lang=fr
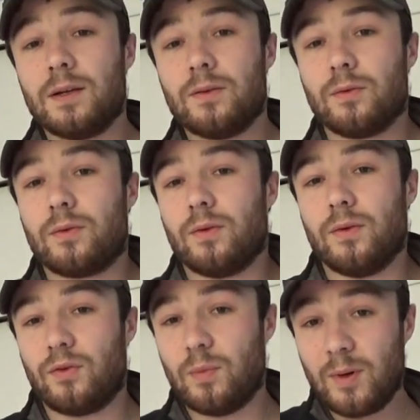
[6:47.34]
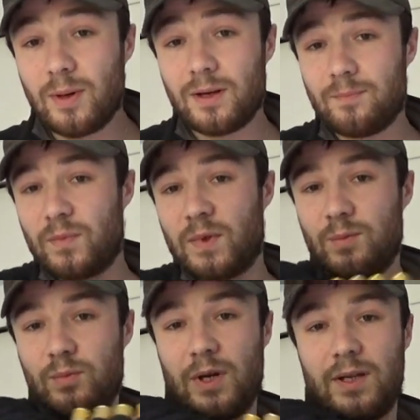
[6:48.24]
Donc c'est pas mal
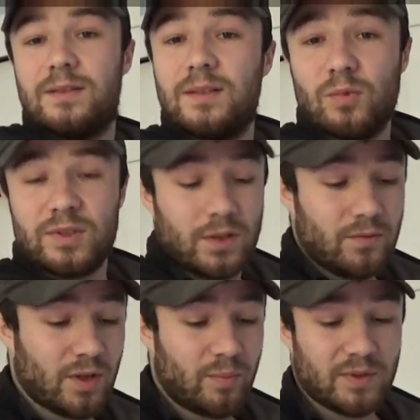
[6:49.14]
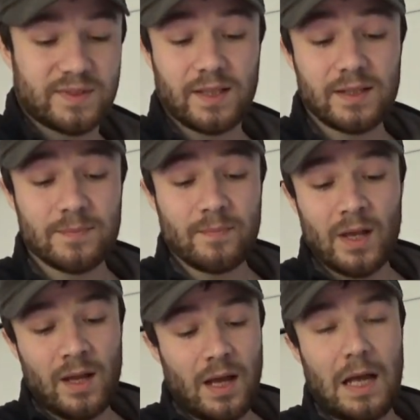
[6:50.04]
dites-moi ce que vous en pensez.
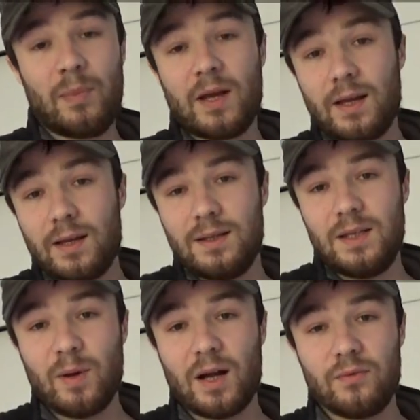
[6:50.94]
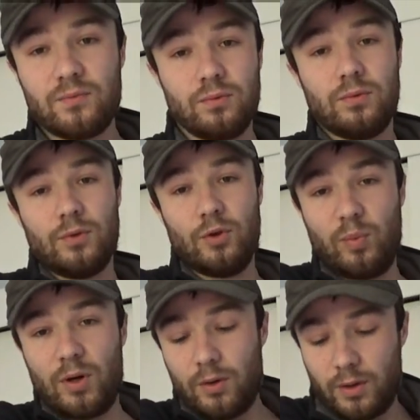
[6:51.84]
Après, libre à vous de
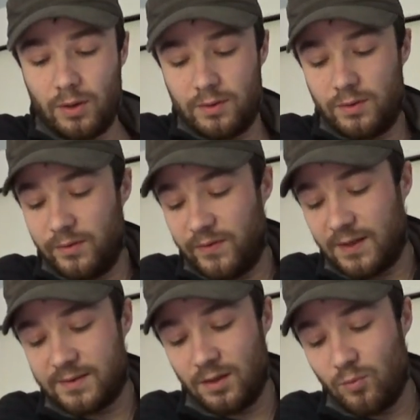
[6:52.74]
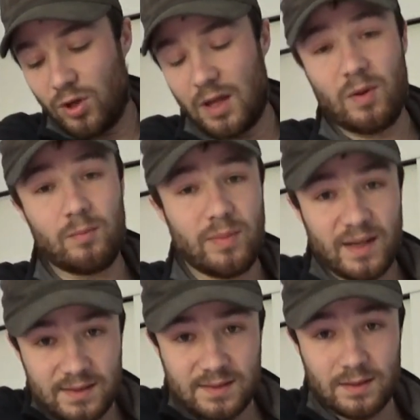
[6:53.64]
prendre, de faire seulement la même
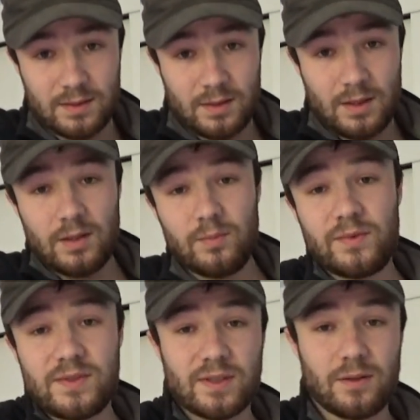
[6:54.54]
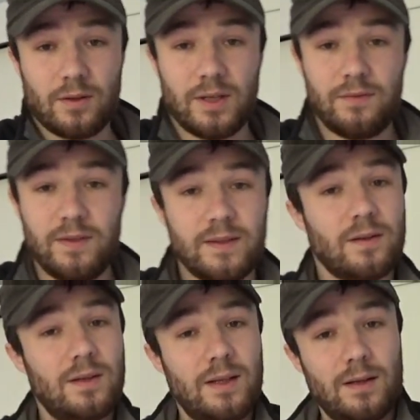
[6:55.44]
base, sans, en
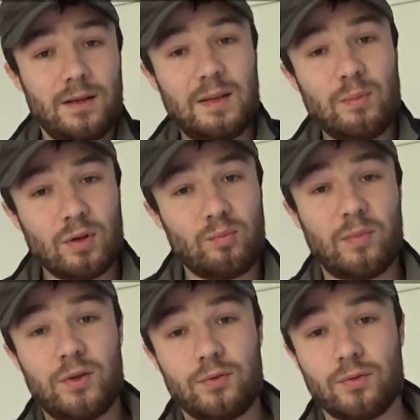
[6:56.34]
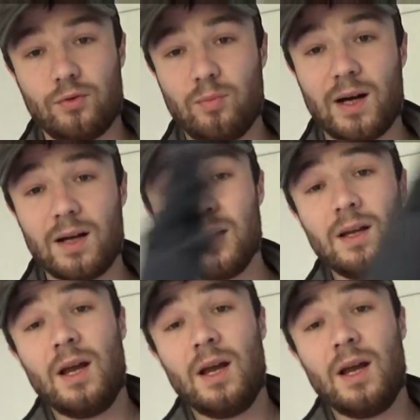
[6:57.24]
évitant les, euh, bandes qu'on met autour du bras.